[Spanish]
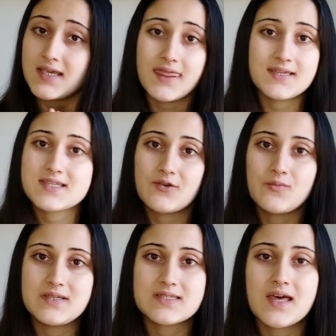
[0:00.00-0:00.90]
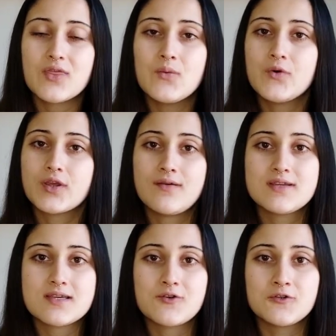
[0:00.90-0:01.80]
id a echar un vistazo porque
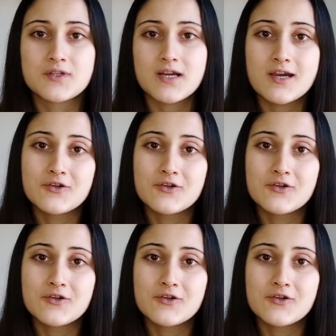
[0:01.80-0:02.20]
vais a encontrar